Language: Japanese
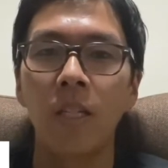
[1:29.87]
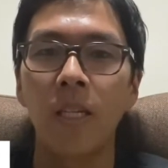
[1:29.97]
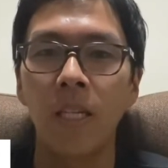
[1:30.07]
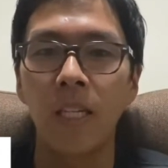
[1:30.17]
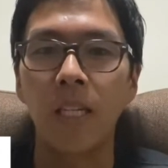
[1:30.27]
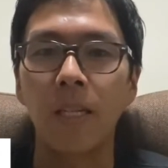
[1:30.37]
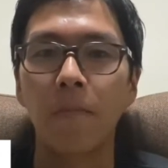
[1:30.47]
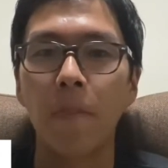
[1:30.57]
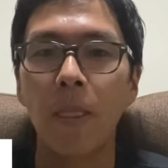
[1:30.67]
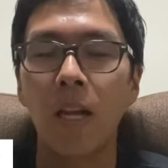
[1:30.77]
え
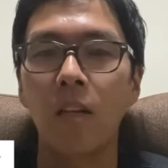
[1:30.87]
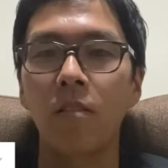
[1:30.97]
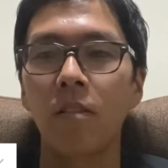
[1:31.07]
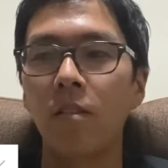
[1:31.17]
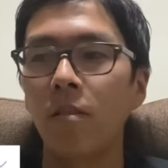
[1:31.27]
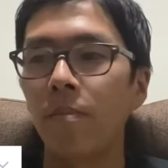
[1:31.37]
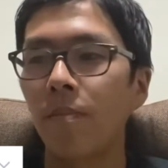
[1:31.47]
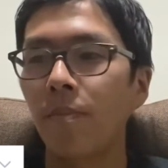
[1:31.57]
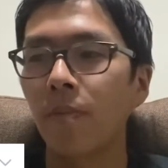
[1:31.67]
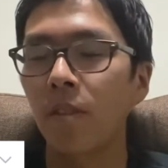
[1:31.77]
えー、あの、
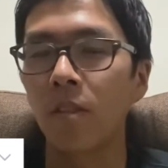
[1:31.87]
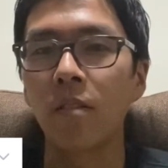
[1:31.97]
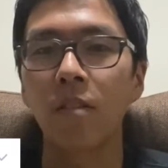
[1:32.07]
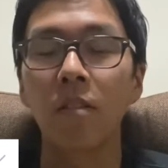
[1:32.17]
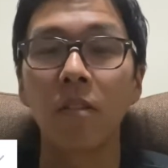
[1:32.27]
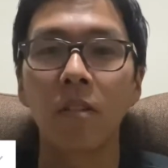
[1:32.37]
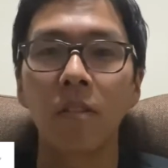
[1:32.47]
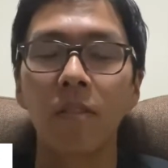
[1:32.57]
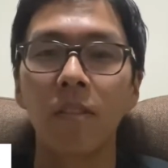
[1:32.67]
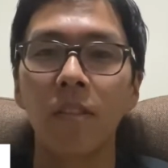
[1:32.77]
どんどんどんど
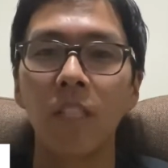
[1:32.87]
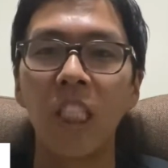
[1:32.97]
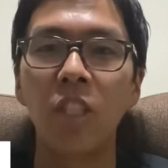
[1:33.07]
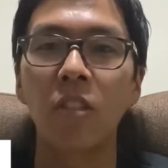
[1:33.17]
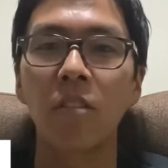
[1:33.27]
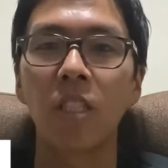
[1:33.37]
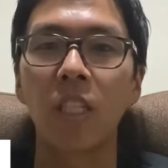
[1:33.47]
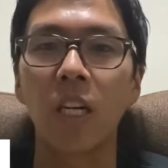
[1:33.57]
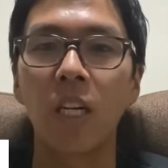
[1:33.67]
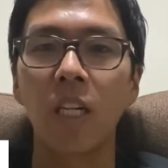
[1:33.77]
んリニューアルし
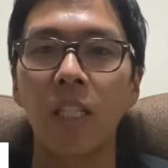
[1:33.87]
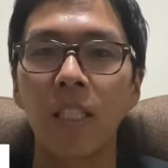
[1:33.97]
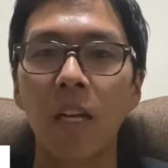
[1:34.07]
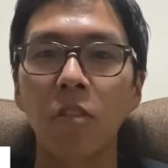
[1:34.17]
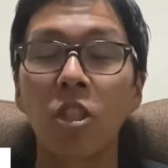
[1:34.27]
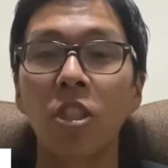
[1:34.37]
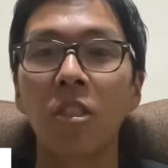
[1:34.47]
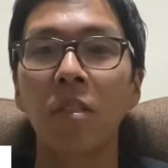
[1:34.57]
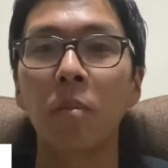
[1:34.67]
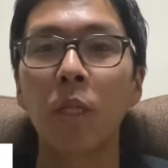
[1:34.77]
ながら楽し
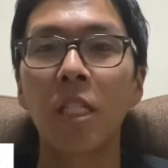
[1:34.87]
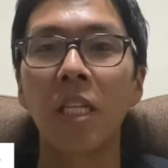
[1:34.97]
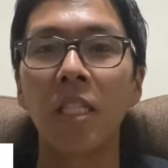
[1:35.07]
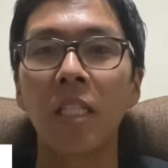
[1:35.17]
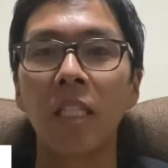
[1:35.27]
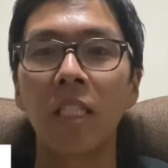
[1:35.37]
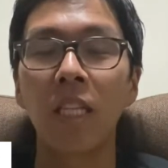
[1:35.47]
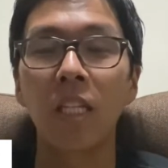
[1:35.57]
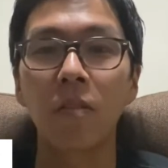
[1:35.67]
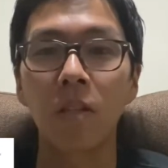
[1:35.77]
く皆さんに
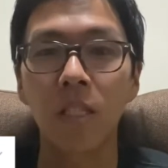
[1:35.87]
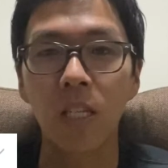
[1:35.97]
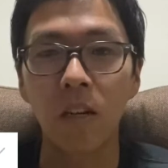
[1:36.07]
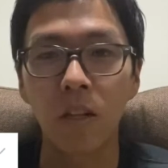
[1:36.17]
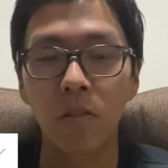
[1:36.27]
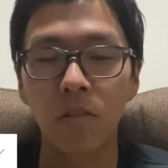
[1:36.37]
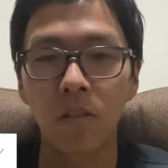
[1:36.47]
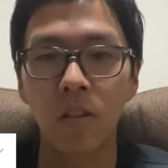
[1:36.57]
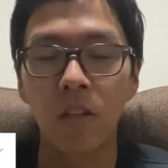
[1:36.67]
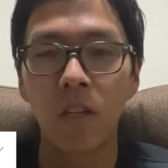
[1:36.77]
ネイティブが使う英語の方
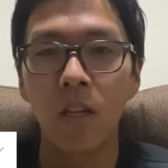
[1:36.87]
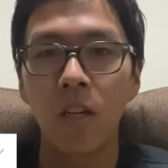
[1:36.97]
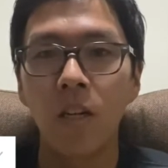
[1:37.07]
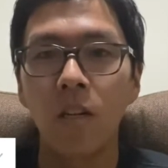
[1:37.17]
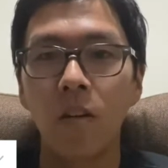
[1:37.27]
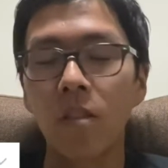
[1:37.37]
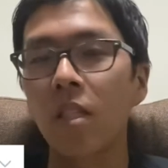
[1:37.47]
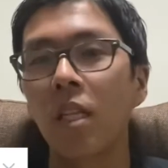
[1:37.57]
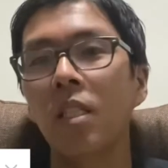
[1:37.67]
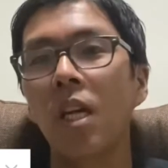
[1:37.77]
をお
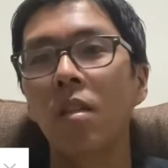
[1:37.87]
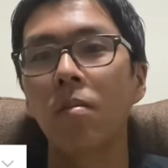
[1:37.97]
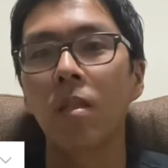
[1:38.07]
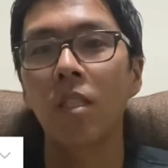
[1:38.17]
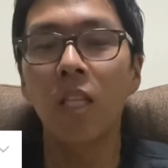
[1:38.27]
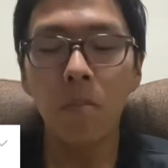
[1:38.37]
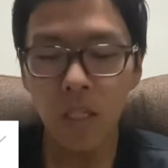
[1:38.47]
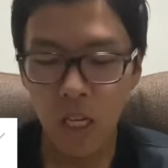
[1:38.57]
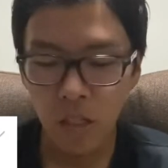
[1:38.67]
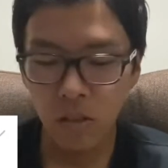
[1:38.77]
伝えしたいと思います。ちなみ
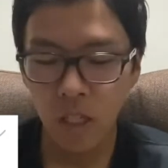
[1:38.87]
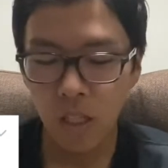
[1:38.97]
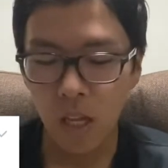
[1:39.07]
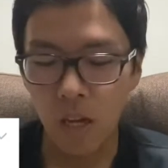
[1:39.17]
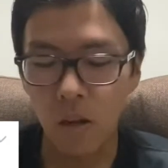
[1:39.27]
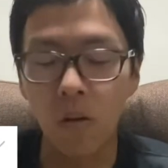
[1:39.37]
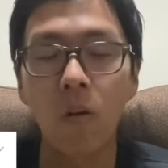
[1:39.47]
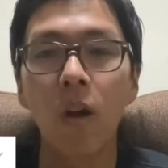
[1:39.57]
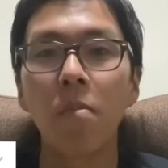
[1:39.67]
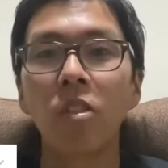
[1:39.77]
に最初にあった
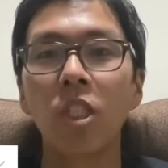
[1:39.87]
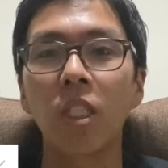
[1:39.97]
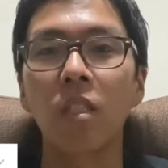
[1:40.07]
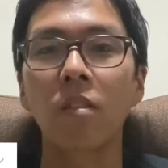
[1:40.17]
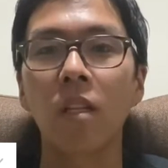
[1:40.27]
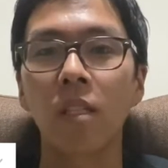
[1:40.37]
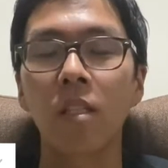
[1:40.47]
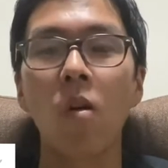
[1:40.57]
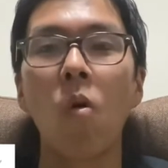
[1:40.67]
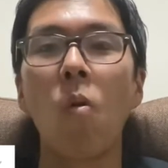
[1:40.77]
OMG っていうのはで
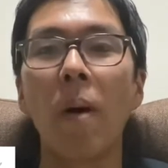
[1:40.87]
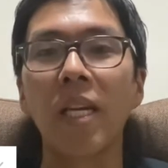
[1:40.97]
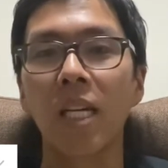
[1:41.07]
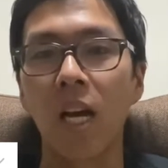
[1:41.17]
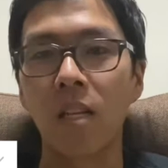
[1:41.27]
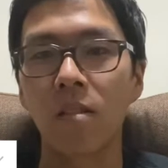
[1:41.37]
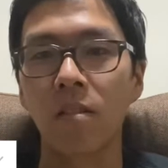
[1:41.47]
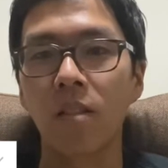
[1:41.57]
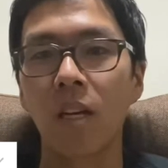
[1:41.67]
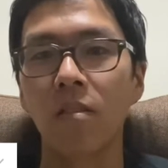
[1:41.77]
す、Oh my God
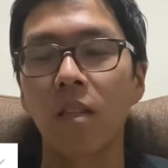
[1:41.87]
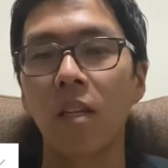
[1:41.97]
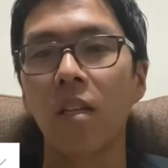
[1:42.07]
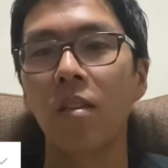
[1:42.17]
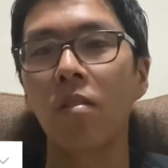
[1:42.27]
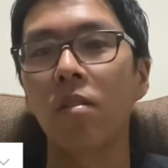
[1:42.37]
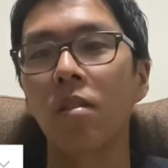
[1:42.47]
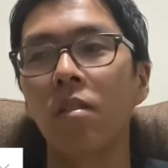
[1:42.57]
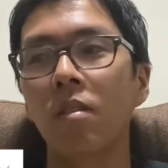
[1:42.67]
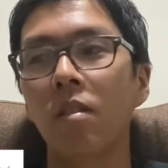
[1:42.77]
の略でよ
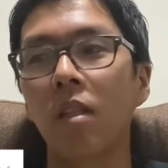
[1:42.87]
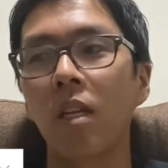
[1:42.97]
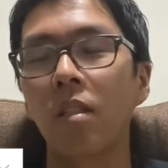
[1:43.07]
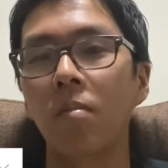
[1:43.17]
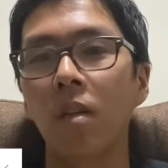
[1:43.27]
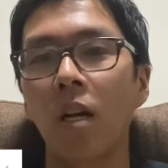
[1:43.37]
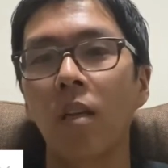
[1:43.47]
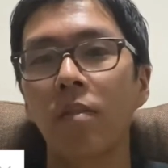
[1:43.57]
くネイティブが